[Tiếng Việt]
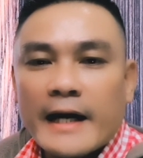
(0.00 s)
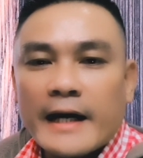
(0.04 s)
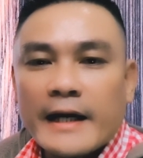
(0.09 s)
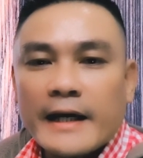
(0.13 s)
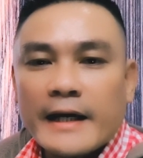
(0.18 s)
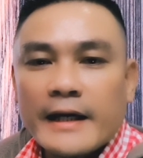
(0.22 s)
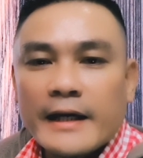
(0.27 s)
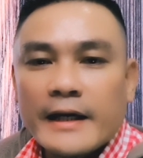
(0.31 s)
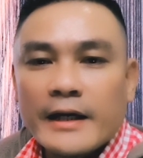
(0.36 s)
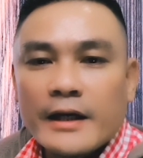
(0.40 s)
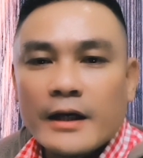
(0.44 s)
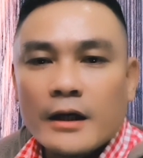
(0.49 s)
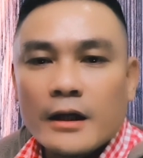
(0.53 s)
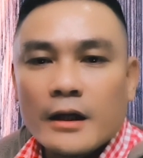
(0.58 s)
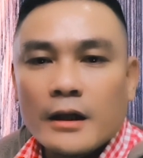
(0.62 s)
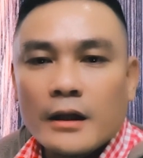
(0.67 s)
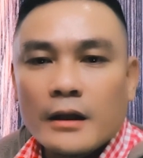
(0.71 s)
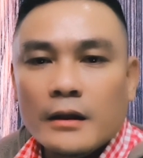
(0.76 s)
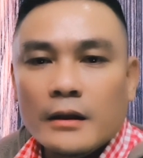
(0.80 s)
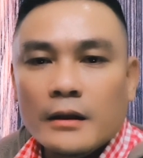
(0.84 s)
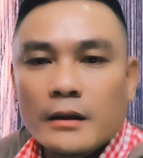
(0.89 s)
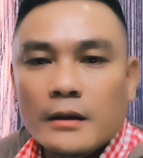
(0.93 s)
I
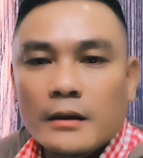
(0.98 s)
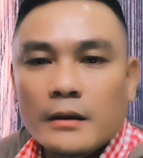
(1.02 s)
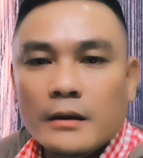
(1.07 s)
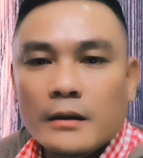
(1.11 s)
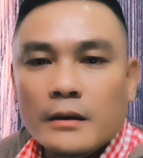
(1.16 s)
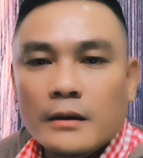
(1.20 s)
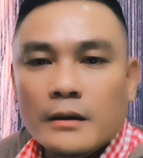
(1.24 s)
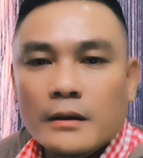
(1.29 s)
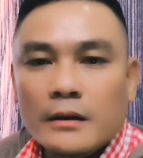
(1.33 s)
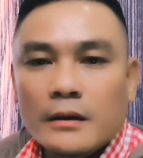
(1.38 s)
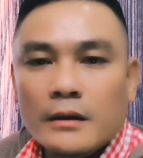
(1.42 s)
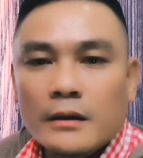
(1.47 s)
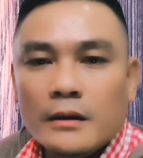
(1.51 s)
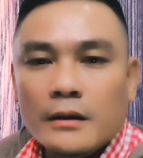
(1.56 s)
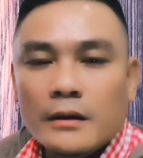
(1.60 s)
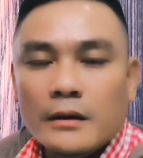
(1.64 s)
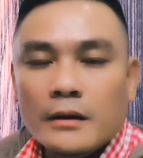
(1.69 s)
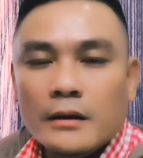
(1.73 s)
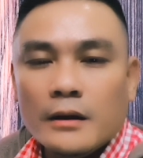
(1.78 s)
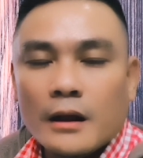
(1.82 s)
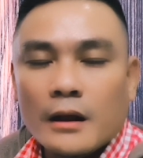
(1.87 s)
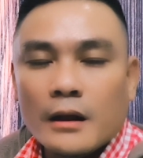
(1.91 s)
o
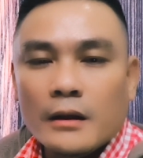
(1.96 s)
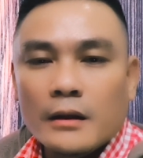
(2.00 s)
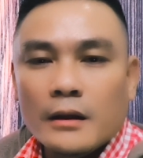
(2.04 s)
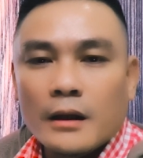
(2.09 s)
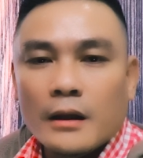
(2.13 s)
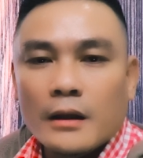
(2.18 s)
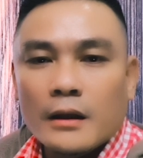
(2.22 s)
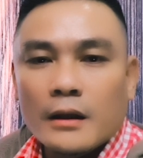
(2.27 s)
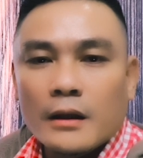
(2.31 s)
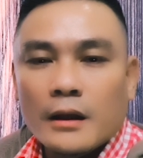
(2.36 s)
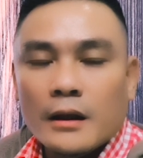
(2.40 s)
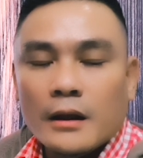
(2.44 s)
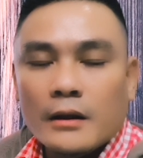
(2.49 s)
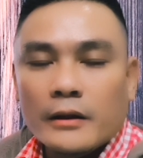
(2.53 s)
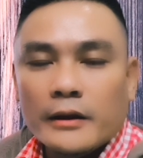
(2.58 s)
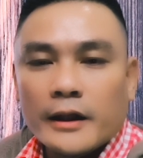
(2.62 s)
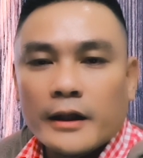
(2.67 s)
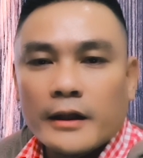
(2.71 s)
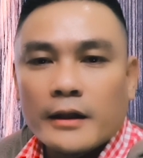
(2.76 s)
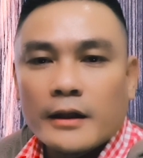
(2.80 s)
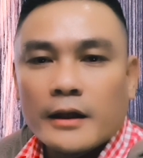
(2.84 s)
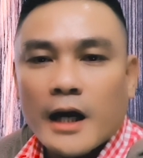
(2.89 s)
o
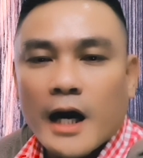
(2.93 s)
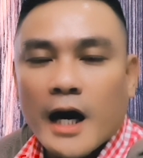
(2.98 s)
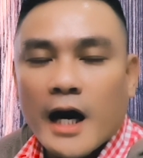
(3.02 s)
o nè,